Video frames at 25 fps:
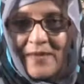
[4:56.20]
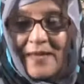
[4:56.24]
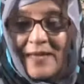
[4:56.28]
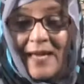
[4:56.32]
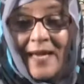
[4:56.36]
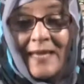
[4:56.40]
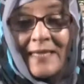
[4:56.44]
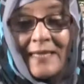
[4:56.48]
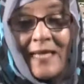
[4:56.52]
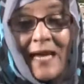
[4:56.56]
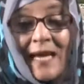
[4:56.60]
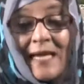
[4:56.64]

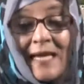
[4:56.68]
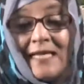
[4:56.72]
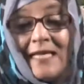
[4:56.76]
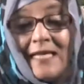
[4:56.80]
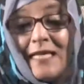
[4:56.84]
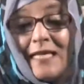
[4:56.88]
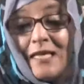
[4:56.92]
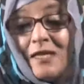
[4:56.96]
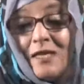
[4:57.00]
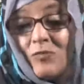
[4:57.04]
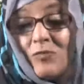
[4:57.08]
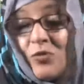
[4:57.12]
التغني
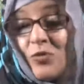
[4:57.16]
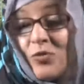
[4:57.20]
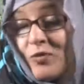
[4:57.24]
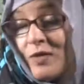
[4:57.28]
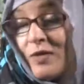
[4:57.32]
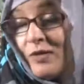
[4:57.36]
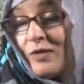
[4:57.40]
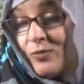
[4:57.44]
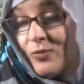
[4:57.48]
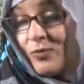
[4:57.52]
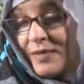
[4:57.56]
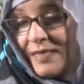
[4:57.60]
للمذل
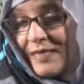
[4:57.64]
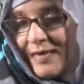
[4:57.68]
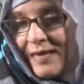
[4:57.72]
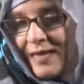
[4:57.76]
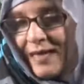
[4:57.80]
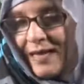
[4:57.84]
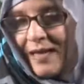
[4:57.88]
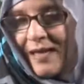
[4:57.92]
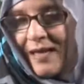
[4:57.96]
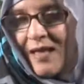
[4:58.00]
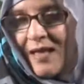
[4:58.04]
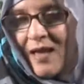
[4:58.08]
العليا
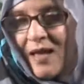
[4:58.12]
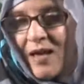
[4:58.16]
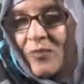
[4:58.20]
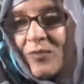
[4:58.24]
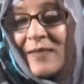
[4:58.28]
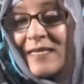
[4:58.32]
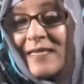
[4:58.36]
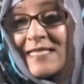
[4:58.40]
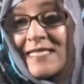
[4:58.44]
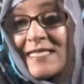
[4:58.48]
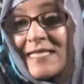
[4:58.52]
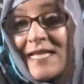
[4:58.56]

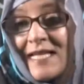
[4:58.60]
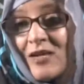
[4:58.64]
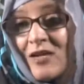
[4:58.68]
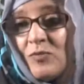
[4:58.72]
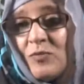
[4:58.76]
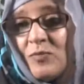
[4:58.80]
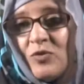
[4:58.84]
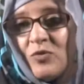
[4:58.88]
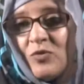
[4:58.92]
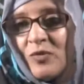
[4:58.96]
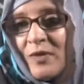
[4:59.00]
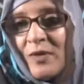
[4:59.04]
والإنسان
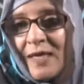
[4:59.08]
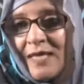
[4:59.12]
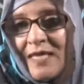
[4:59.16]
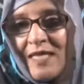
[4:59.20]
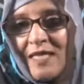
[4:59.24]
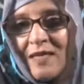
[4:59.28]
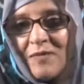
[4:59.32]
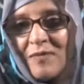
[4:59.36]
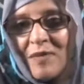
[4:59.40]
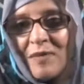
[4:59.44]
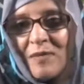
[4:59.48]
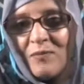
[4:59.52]
بدون
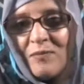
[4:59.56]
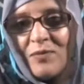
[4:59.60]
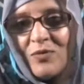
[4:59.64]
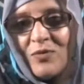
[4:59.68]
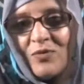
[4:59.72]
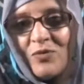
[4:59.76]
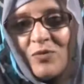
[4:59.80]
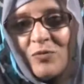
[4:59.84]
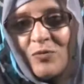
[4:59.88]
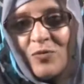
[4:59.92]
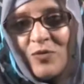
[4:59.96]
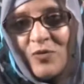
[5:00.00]
قيم
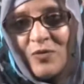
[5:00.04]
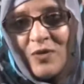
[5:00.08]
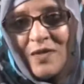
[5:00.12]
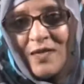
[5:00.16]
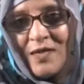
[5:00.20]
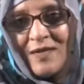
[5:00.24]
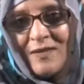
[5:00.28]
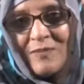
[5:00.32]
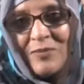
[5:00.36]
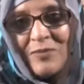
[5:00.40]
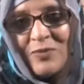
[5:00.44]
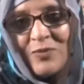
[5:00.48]
بدون مذل
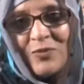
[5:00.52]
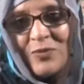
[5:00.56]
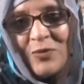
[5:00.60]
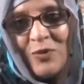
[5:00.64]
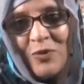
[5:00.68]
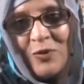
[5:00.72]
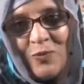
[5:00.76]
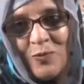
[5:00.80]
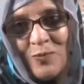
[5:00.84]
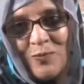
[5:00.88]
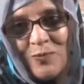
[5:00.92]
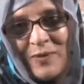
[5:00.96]
بدون
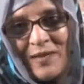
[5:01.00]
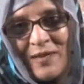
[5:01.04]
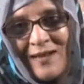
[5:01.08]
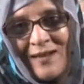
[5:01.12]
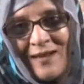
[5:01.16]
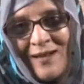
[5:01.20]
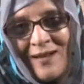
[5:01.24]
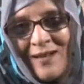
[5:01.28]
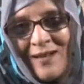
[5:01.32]
حب